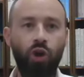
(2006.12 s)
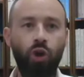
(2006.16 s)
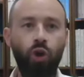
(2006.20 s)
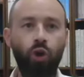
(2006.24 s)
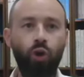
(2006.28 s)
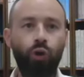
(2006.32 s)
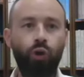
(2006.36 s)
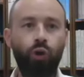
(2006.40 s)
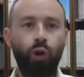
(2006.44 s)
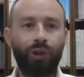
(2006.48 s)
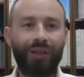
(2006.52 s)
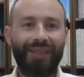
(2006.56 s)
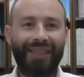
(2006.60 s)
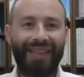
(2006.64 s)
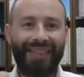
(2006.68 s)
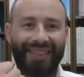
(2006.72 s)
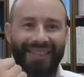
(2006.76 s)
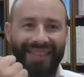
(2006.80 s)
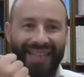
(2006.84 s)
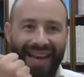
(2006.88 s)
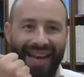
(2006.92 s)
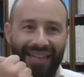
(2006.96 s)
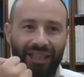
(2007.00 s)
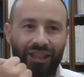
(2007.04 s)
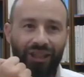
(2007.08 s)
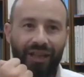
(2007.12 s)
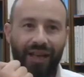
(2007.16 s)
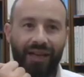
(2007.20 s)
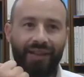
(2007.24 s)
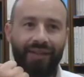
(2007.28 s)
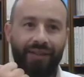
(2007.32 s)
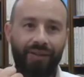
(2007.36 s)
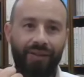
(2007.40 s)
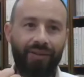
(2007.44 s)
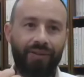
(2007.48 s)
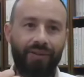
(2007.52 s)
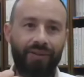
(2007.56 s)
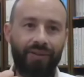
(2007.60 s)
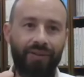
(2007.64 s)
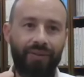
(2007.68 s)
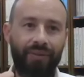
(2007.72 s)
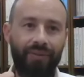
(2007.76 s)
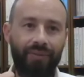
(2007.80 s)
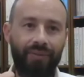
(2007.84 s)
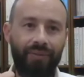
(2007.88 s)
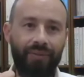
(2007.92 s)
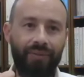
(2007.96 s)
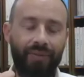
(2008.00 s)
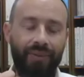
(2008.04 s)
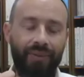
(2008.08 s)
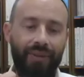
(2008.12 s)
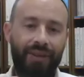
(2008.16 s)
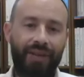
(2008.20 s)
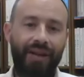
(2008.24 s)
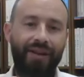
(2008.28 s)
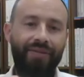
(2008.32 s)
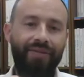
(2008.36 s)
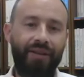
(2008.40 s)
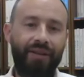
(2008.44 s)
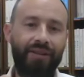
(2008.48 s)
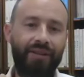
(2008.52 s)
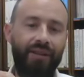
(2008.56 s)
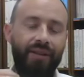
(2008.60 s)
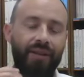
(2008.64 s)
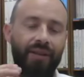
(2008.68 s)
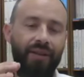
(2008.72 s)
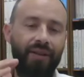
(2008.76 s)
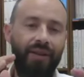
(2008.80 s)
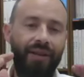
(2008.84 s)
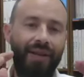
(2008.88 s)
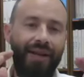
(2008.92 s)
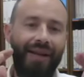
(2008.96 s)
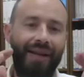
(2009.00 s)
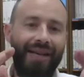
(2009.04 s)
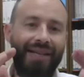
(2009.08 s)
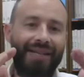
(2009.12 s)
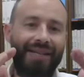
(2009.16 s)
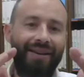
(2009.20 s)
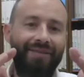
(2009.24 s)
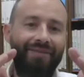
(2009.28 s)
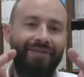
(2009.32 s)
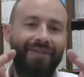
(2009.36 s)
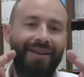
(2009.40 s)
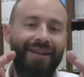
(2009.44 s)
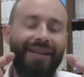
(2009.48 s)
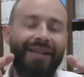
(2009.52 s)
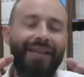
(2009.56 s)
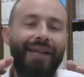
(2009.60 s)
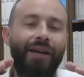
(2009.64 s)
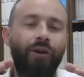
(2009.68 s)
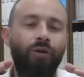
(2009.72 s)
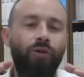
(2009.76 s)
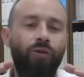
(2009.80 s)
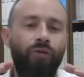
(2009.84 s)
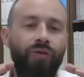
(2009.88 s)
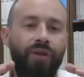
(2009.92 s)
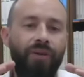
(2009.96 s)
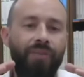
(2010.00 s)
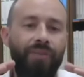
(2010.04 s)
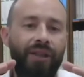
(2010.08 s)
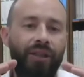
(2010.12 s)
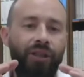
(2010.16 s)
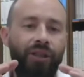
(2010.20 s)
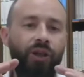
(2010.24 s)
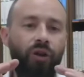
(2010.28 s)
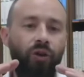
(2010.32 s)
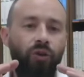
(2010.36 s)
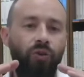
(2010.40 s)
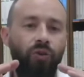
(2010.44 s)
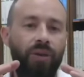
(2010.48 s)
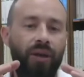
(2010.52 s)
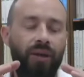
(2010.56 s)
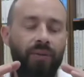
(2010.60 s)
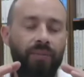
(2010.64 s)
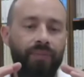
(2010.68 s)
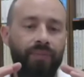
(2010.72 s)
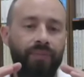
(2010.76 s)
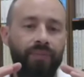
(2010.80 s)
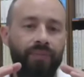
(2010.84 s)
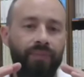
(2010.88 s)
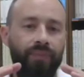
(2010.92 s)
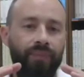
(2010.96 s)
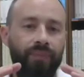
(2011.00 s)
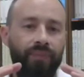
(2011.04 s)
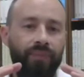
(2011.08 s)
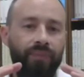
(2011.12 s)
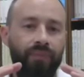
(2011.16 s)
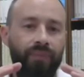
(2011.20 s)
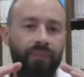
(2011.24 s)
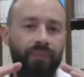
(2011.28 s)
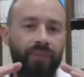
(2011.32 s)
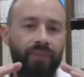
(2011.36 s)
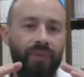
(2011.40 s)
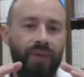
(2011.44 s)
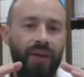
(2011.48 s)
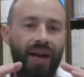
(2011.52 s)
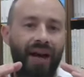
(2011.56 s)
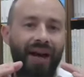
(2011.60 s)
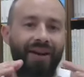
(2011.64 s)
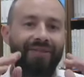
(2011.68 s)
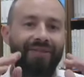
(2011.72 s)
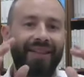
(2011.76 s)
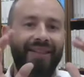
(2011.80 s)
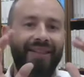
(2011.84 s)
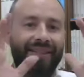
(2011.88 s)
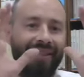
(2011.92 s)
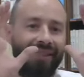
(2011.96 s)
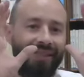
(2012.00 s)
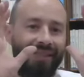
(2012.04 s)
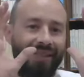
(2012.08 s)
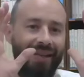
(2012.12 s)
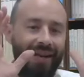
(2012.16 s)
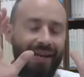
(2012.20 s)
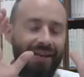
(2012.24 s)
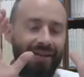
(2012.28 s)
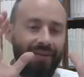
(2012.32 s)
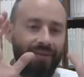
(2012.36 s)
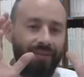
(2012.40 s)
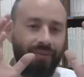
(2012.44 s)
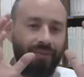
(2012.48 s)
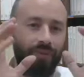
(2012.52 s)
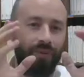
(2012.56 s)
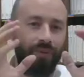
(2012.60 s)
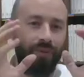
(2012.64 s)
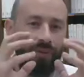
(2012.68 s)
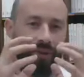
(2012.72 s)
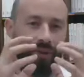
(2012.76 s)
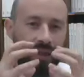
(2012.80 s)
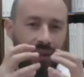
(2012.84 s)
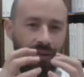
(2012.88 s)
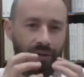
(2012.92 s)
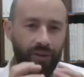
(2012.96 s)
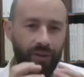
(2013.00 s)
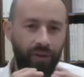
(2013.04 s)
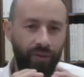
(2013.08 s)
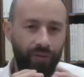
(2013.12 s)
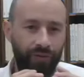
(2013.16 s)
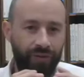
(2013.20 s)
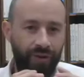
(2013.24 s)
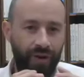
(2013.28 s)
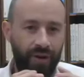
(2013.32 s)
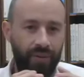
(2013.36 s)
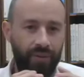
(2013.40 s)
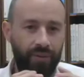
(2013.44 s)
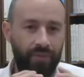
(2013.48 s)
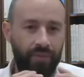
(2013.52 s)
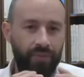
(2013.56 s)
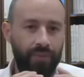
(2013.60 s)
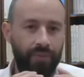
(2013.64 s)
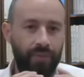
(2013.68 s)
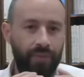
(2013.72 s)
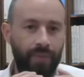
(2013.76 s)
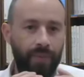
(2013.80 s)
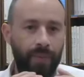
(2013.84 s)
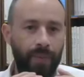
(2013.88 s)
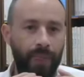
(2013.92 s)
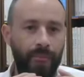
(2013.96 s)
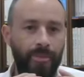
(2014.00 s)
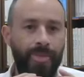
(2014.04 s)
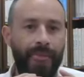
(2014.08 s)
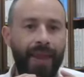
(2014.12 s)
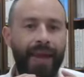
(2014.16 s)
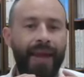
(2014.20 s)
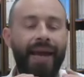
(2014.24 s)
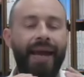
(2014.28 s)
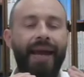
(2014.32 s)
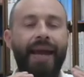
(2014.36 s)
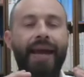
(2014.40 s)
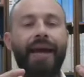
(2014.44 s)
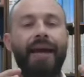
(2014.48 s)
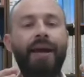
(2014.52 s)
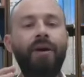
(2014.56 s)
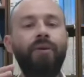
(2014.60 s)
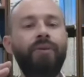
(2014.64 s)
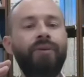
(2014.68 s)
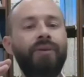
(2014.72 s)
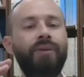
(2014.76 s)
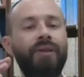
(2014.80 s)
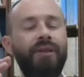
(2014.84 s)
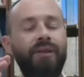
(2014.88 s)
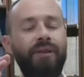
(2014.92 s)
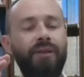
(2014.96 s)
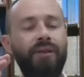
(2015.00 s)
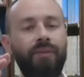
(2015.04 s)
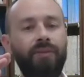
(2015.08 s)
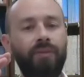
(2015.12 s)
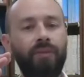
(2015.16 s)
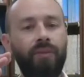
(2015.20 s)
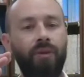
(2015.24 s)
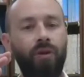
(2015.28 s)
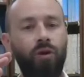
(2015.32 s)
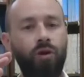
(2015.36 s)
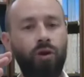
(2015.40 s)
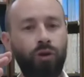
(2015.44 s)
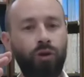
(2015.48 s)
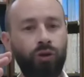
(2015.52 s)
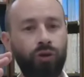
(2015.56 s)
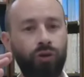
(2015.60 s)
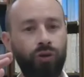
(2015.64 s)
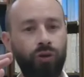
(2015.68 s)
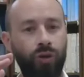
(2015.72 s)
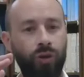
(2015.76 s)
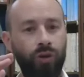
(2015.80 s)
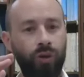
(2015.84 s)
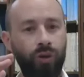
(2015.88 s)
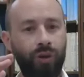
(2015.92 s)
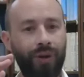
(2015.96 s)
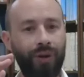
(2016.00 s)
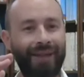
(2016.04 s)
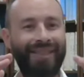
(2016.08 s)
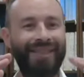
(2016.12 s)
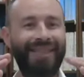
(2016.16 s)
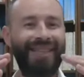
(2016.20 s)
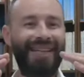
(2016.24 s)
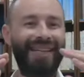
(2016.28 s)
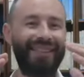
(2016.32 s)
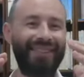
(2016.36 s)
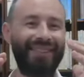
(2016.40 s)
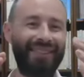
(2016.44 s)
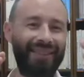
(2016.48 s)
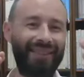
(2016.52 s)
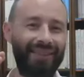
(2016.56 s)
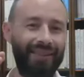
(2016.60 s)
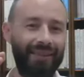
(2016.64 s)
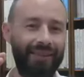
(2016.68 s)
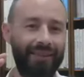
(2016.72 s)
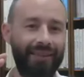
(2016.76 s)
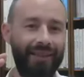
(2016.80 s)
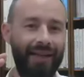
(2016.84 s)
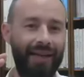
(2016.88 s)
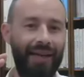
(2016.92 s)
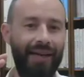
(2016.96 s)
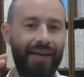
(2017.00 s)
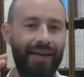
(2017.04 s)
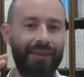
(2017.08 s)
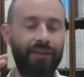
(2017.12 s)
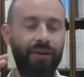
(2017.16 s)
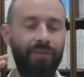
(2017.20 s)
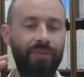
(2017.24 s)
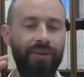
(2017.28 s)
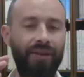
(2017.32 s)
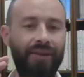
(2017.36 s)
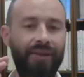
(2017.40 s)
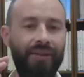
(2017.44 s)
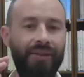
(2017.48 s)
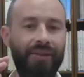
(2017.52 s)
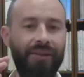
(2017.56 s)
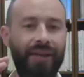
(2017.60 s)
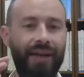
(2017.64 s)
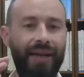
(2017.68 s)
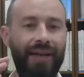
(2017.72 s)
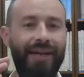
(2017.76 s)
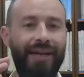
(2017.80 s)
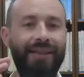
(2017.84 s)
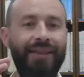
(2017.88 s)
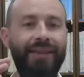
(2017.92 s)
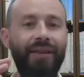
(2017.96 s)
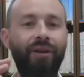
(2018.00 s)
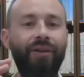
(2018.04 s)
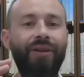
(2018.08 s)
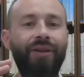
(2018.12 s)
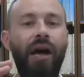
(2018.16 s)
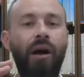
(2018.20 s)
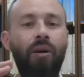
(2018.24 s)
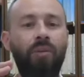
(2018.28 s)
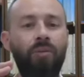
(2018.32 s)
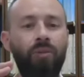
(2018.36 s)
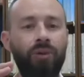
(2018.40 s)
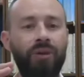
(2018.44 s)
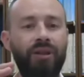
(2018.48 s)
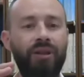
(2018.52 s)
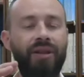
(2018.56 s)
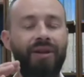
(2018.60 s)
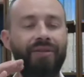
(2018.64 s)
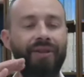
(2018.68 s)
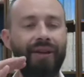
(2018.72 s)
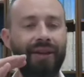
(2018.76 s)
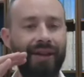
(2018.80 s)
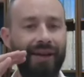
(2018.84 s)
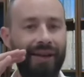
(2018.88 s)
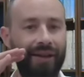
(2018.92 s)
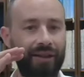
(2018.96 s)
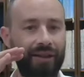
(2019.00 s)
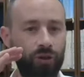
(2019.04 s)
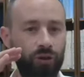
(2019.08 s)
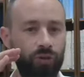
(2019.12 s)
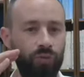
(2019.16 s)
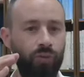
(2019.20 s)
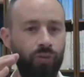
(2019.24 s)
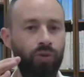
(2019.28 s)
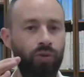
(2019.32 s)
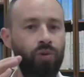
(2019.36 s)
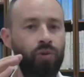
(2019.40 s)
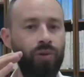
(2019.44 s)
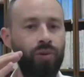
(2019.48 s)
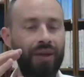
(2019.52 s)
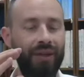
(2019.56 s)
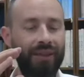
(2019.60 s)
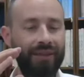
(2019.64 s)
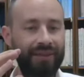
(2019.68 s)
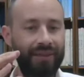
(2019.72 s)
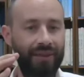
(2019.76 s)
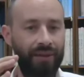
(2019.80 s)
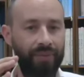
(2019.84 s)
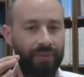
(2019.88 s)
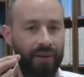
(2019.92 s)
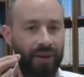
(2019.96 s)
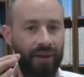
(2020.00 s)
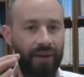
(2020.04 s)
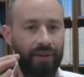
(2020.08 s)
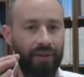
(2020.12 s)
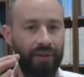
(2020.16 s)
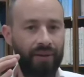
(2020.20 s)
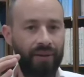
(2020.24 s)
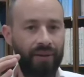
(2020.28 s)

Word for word: Sur cette Arche d'Alliance, qu'y avait-il Il y avait les kérouvim, les chérubins, avec des ailes, une tête d'enfant. Et on dit, lorsque Knesset Israël, l'Assemblée d'Israël, était en harmonie avec Akadosh Bourou, il s'aimait,